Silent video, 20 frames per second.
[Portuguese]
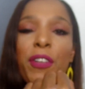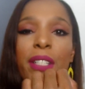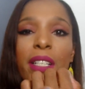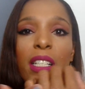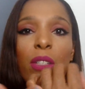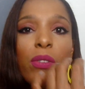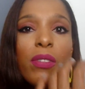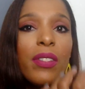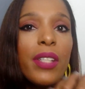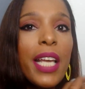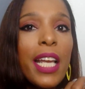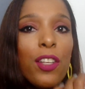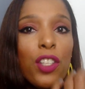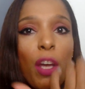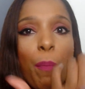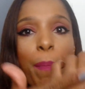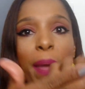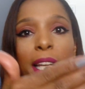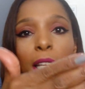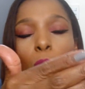você não sente
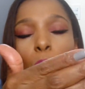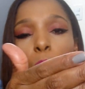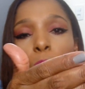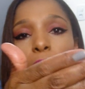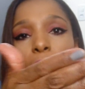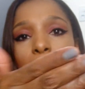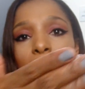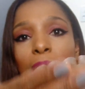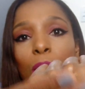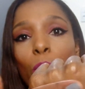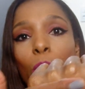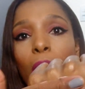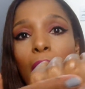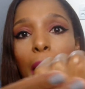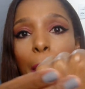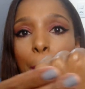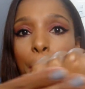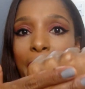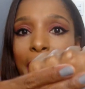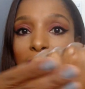a pele grudando,
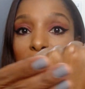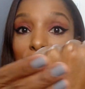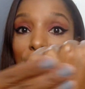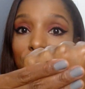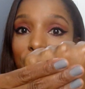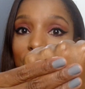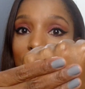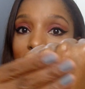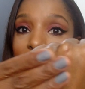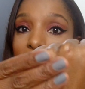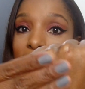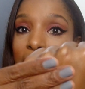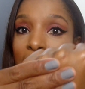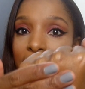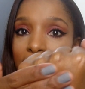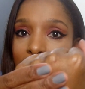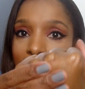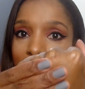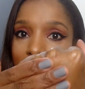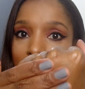a pele fica
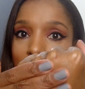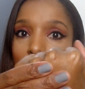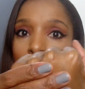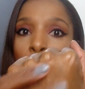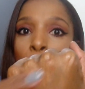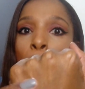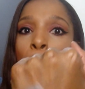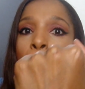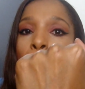sequinha,